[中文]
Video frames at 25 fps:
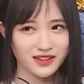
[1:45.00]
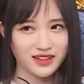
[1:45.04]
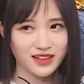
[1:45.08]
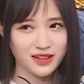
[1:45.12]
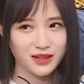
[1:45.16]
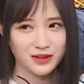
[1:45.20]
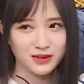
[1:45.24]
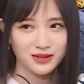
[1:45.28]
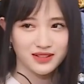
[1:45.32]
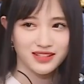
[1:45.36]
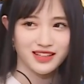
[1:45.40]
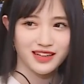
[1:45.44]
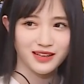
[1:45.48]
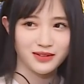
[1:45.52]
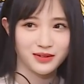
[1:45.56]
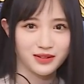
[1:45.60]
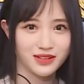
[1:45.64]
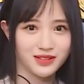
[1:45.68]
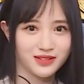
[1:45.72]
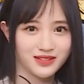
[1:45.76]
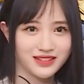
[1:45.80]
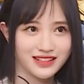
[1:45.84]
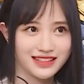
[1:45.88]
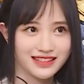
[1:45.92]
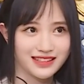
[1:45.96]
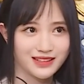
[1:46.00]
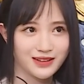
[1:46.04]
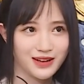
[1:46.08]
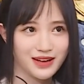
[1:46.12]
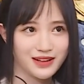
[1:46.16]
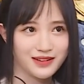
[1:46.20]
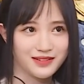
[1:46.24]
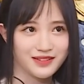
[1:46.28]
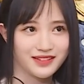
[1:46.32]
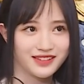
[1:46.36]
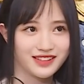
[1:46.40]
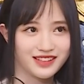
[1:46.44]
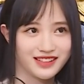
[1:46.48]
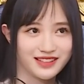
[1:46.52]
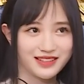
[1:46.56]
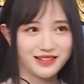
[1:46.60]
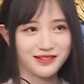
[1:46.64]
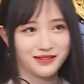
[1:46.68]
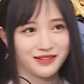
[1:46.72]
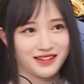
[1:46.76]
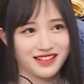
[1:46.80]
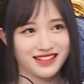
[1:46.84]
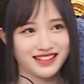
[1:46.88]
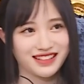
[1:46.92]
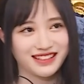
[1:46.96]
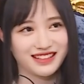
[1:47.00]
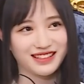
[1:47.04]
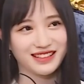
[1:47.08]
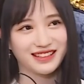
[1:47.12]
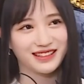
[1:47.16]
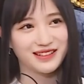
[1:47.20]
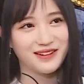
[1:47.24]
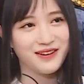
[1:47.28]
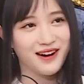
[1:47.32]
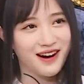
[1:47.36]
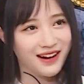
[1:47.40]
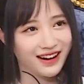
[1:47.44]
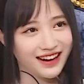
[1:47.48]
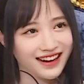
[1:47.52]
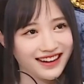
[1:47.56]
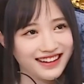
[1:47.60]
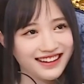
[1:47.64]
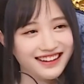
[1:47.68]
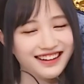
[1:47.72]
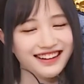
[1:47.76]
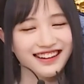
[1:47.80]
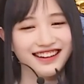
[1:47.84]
哦，竟然有这种奇怪的问题，是粉丝提的吗？